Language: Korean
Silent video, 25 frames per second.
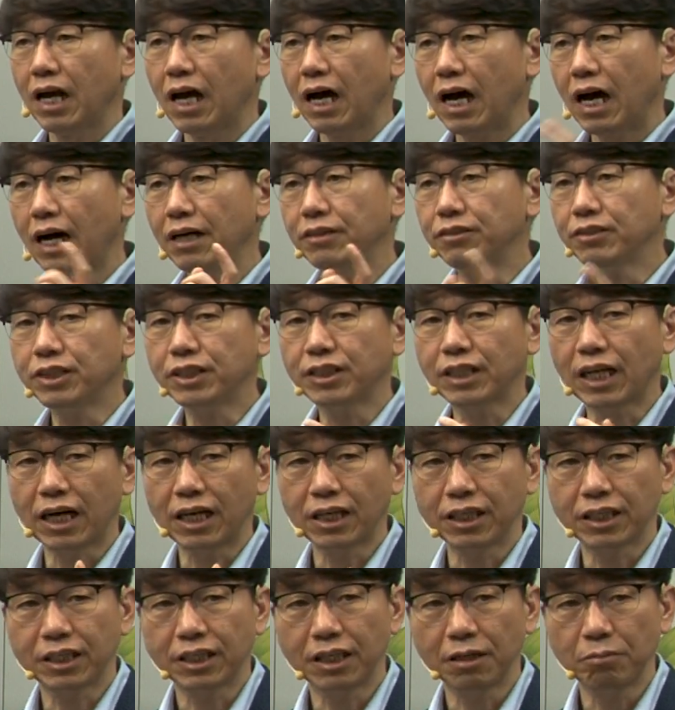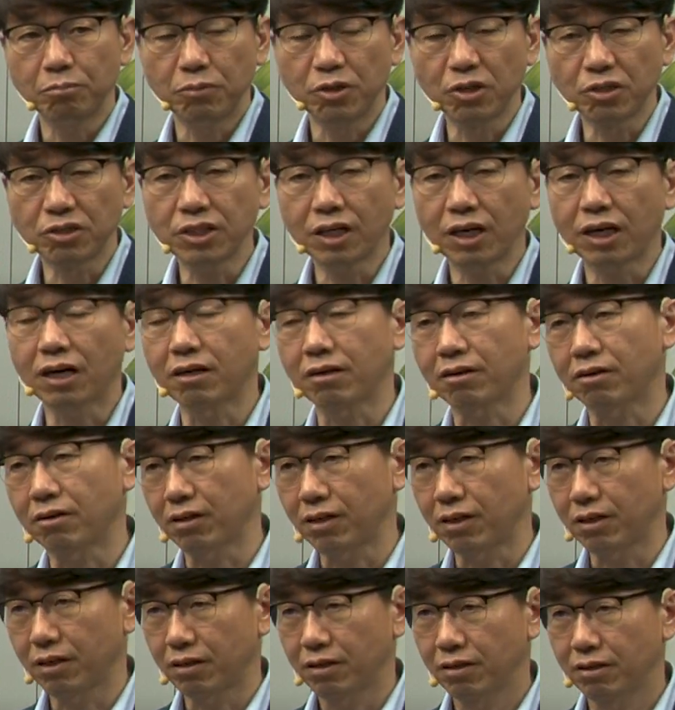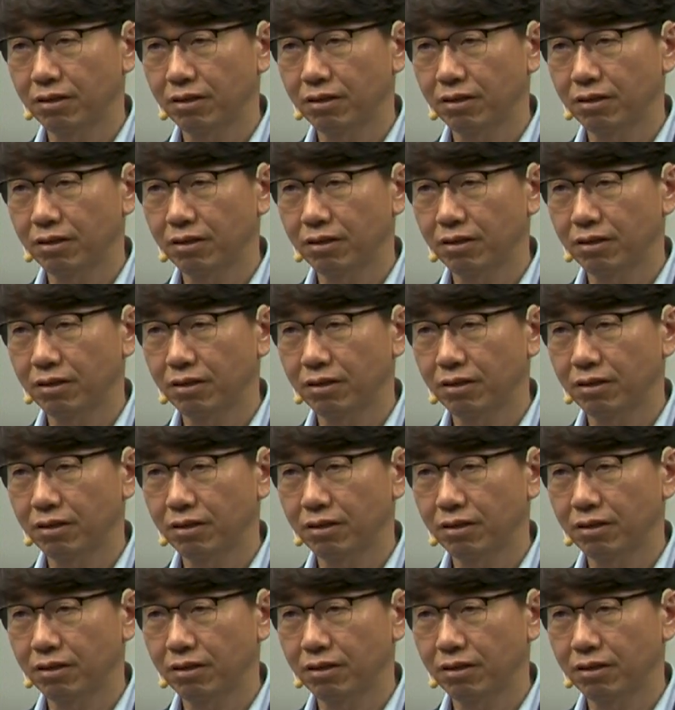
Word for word: 하늘이 나에게 명령한 거예요.